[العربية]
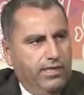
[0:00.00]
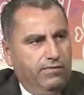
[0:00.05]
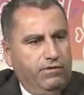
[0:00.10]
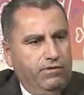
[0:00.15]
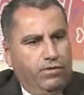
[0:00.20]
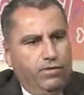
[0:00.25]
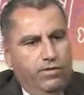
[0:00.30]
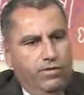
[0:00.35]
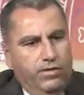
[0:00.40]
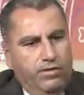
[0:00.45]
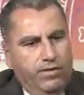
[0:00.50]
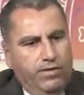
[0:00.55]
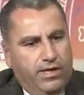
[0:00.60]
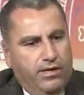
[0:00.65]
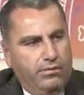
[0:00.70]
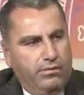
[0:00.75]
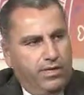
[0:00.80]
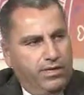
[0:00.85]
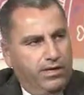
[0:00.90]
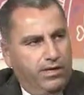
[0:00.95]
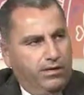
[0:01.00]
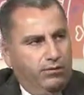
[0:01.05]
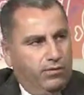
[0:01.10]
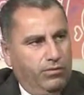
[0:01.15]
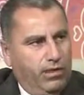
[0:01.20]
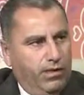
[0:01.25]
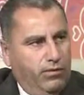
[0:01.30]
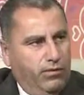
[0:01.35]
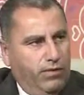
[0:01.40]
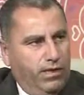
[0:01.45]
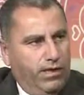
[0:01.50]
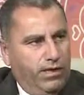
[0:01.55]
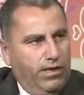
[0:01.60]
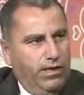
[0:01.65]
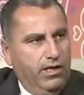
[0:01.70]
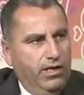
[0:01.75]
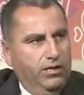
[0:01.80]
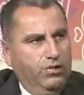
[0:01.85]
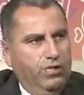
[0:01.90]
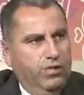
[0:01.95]
في كل من المدينة المنورة
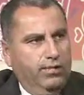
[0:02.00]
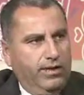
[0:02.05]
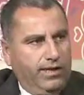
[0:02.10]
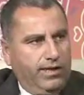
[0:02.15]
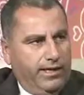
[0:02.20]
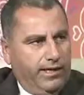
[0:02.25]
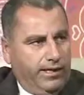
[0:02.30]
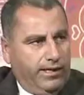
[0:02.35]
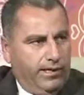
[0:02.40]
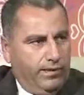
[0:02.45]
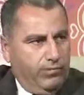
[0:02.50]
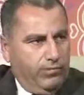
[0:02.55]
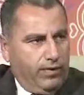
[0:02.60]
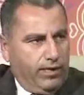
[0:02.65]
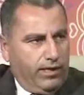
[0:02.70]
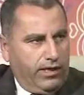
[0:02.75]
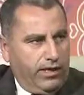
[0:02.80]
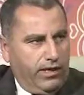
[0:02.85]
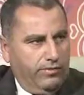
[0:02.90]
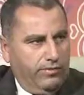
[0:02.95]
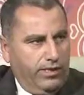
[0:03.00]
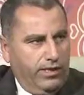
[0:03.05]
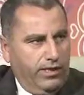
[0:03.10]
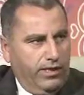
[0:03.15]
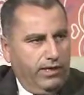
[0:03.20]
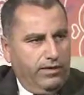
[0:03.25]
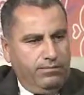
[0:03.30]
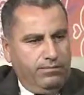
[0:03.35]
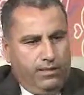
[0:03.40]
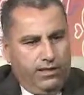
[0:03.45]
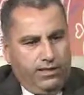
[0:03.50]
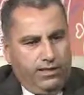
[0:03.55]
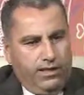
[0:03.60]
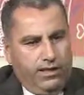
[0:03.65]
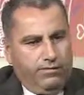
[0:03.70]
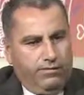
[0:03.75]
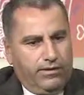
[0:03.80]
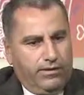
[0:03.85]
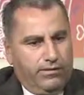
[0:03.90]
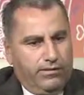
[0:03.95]
ومكة المكرمة
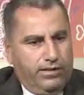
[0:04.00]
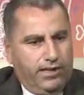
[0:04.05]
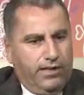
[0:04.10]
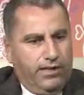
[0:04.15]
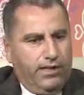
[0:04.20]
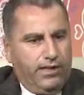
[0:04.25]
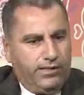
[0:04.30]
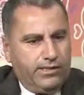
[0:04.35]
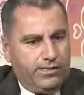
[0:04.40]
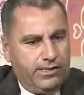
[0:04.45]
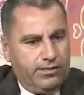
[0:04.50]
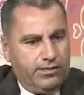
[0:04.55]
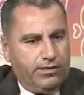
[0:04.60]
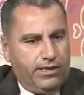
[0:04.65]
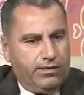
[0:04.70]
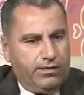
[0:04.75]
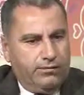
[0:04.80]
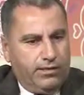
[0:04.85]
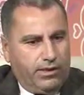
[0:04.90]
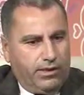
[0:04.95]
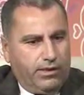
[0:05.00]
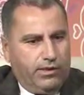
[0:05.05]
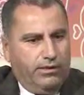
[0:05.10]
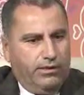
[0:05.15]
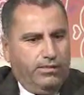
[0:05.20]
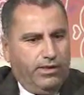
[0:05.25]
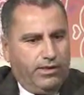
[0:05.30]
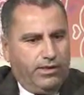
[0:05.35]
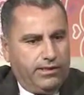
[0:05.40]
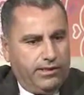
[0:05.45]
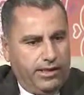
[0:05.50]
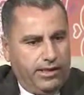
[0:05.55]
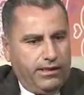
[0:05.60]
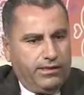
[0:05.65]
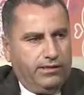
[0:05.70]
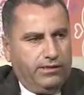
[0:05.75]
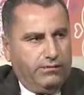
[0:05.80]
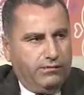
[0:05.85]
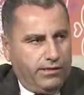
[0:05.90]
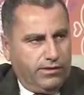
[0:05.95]
بالإضافة طبعا إلى استئجار مقر لبعثة الحج
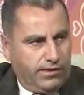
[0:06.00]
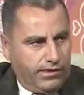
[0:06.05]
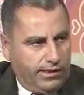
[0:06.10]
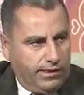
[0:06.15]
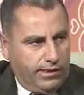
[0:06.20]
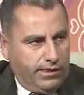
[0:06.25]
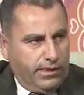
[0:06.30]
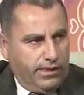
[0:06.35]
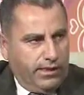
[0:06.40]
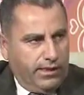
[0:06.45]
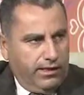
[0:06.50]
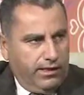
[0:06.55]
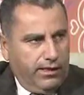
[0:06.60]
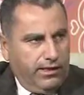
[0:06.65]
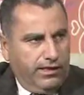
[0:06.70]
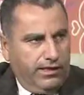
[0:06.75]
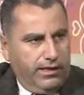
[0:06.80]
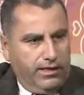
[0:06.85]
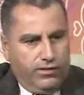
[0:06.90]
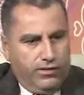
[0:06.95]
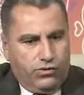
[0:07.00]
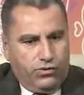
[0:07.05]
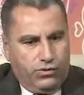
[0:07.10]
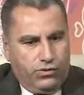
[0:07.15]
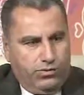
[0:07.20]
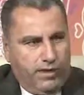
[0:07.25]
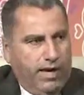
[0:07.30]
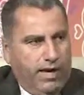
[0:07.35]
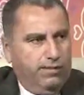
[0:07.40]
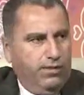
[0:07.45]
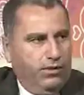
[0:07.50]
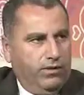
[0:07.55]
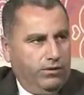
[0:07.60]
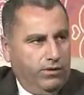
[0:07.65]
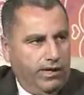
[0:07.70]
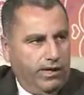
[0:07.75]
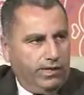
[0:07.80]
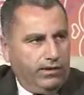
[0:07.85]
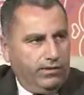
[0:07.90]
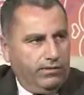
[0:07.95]
الفلسطينية لزوم العمل
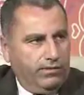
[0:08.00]
هناك